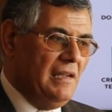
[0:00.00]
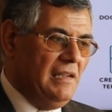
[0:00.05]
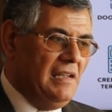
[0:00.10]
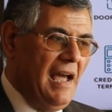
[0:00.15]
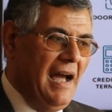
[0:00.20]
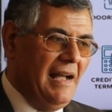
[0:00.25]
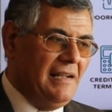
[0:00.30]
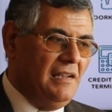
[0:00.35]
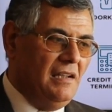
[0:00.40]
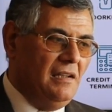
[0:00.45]

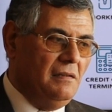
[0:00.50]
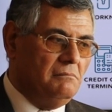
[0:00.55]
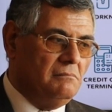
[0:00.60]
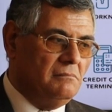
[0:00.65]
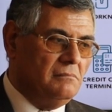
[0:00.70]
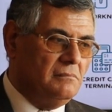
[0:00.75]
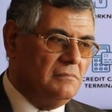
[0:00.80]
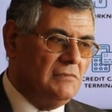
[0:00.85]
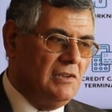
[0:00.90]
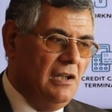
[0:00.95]
يعني
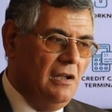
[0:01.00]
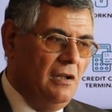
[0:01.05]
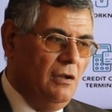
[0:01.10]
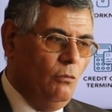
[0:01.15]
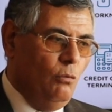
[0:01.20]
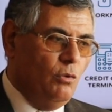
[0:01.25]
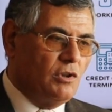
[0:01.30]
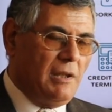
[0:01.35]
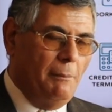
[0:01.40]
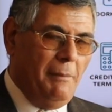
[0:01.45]

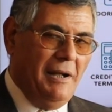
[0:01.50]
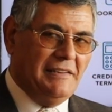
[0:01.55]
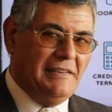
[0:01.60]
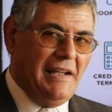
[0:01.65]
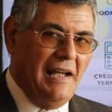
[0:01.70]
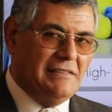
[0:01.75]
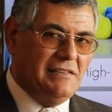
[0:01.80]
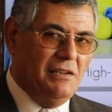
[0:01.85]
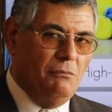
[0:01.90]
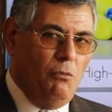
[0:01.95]
وطبعا
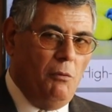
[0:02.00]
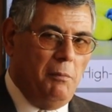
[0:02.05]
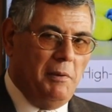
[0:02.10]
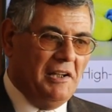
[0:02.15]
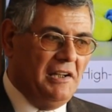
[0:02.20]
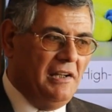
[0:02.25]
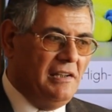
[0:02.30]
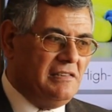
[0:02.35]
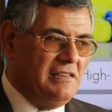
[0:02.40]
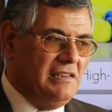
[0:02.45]
يعني
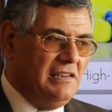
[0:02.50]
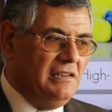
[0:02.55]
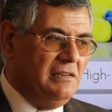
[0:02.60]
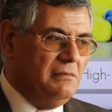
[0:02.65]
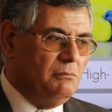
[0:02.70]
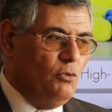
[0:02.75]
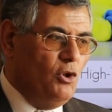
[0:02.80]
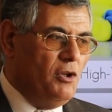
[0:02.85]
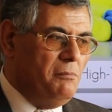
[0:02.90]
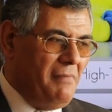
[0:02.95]
الموبايلات
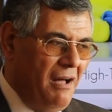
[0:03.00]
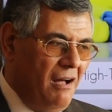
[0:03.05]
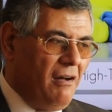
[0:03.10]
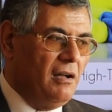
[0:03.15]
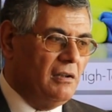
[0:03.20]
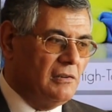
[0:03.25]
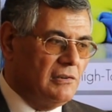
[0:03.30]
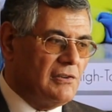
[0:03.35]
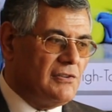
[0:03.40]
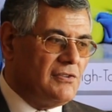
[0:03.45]
دي مهمه
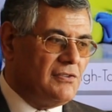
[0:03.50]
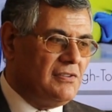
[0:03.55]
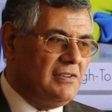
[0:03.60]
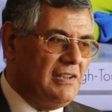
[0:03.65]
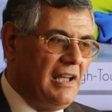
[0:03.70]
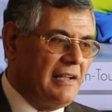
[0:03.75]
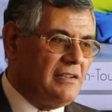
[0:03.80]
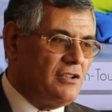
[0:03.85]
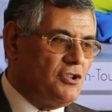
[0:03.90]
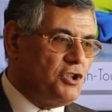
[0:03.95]

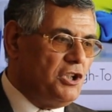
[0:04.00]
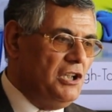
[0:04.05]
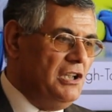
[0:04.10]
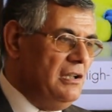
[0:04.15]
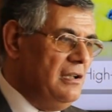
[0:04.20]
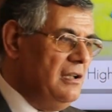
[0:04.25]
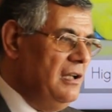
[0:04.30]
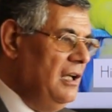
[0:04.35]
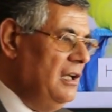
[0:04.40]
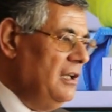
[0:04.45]
خالص يعني
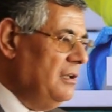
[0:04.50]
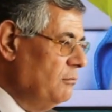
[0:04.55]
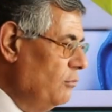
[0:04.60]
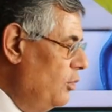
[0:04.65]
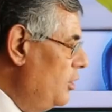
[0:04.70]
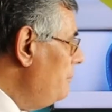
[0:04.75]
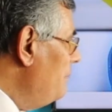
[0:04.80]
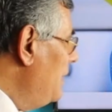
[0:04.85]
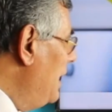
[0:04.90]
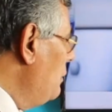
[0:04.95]
شيء
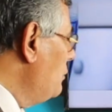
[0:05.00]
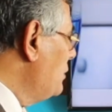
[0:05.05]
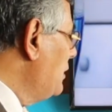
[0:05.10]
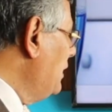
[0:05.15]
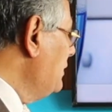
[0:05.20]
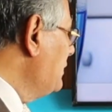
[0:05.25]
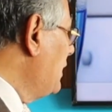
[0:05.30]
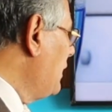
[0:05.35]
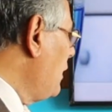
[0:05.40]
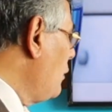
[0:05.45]
مهم قوي ان
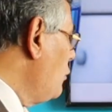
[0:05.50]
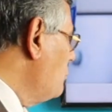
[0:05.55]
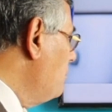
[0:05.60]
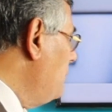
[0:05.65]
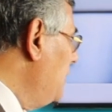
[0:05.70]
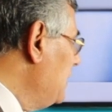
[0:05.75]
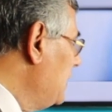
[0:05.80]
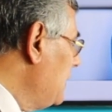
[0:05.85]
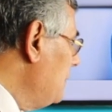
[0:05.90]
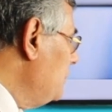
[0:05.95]
احنا ناخد
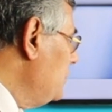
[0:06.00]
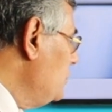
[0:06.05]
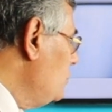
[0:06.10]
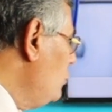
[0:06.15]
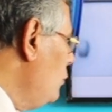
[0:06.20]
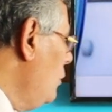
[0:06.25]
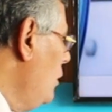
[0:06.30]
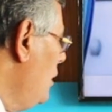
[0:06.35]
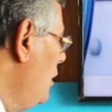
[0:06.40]
بالنا منه